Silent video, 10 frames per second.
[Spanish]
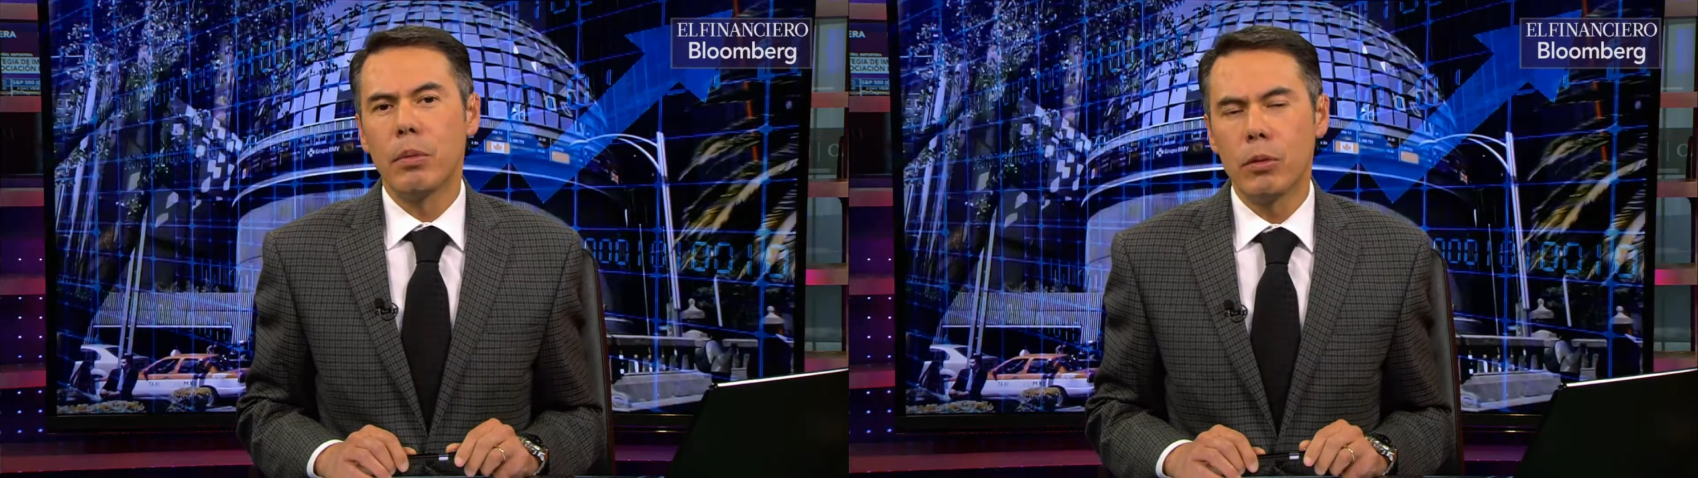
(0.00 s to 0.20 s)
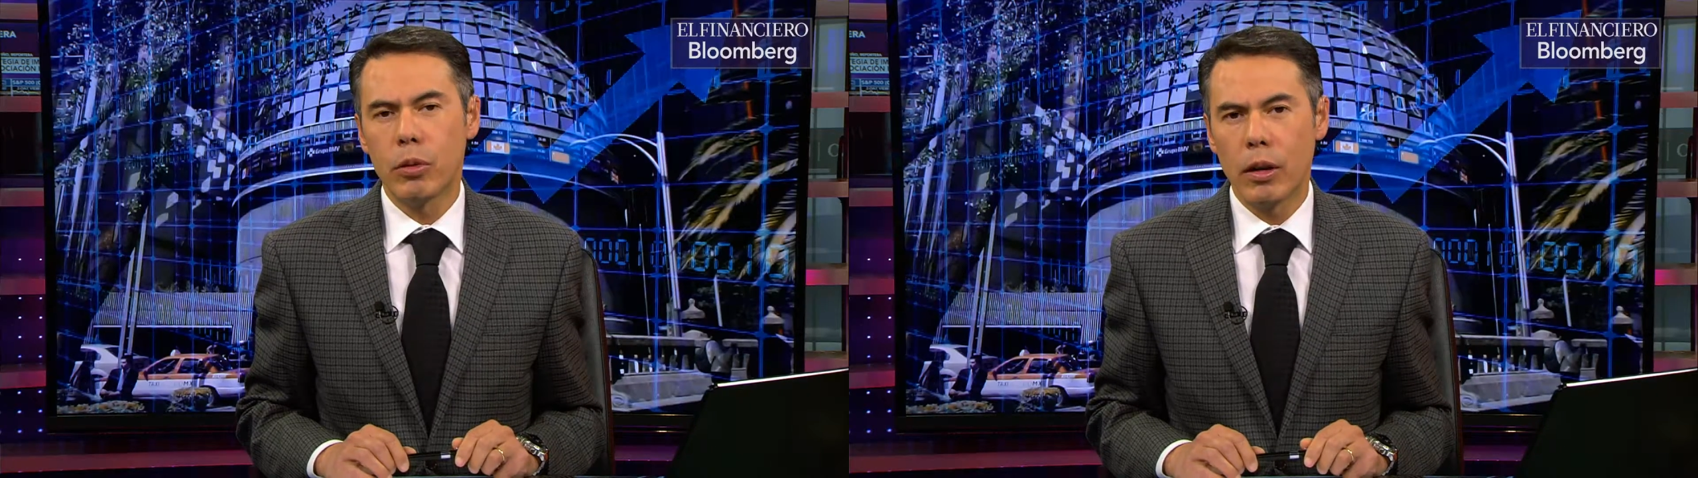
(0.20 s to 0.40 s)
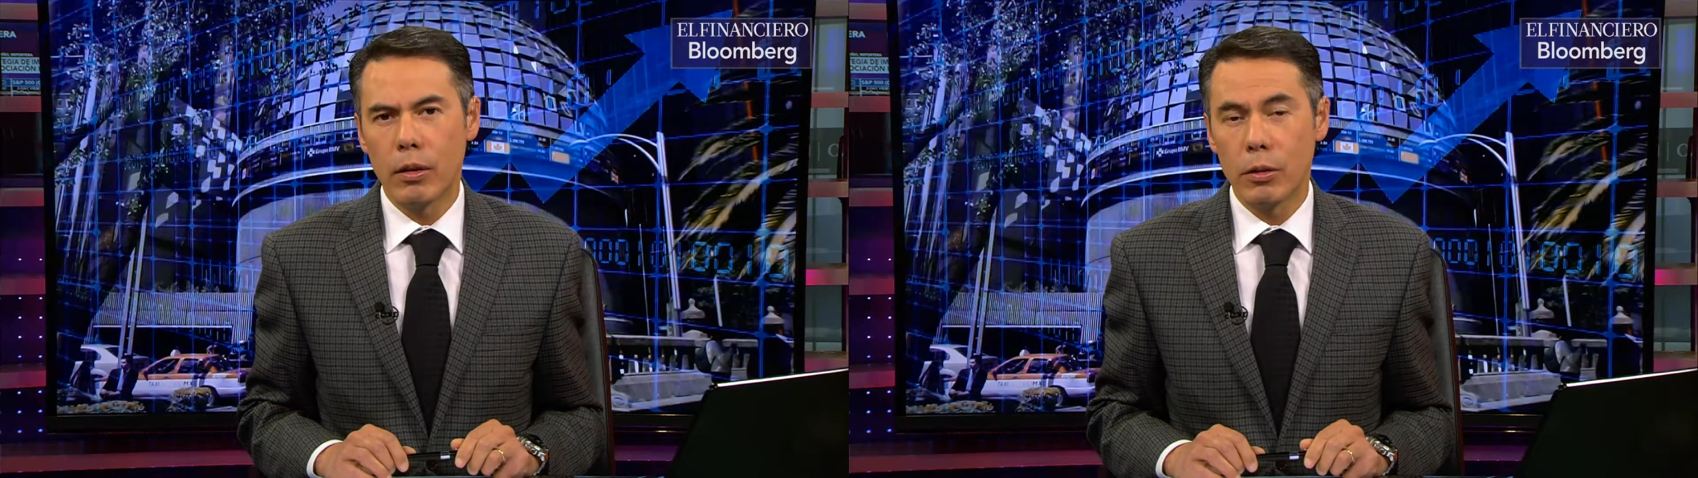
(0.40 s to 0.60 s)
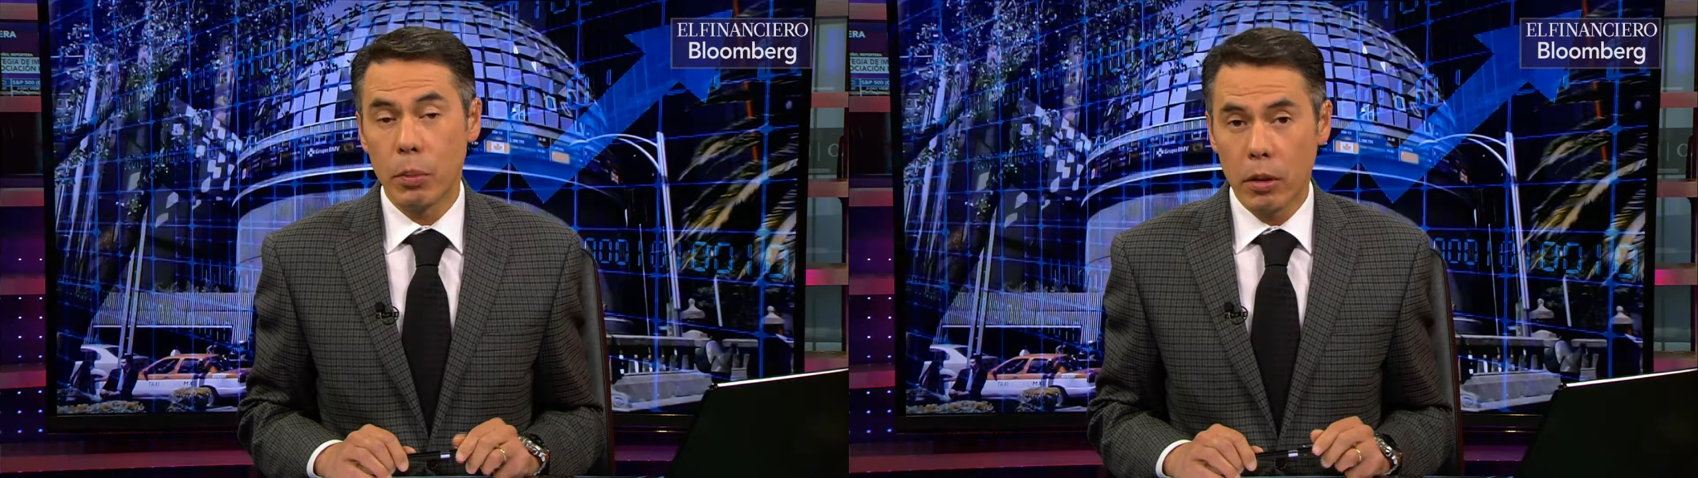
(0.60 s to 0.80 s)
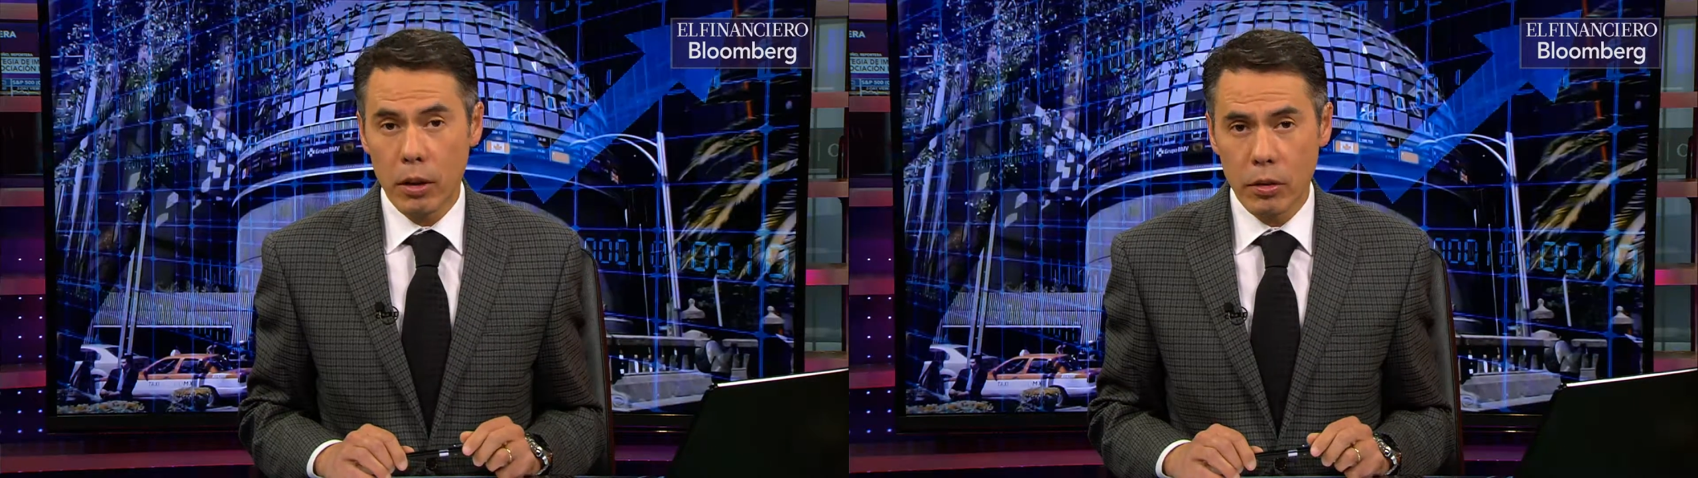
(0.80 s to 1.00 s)
impulso a
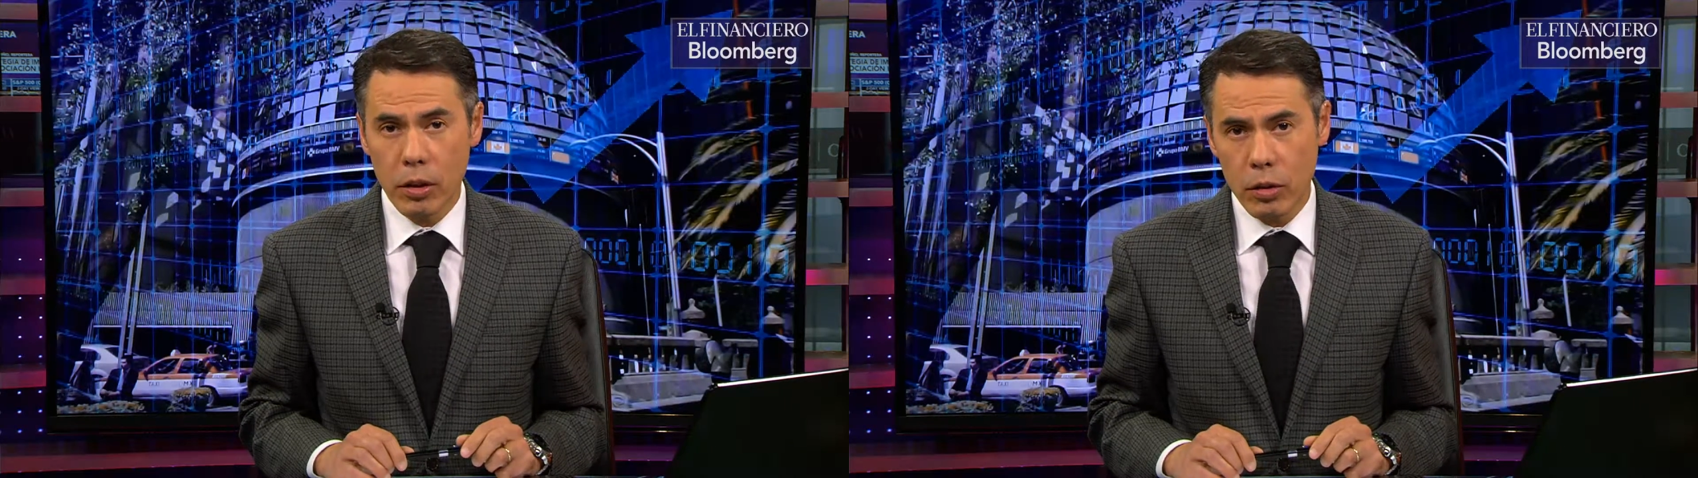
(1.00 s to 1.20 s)
los proyectos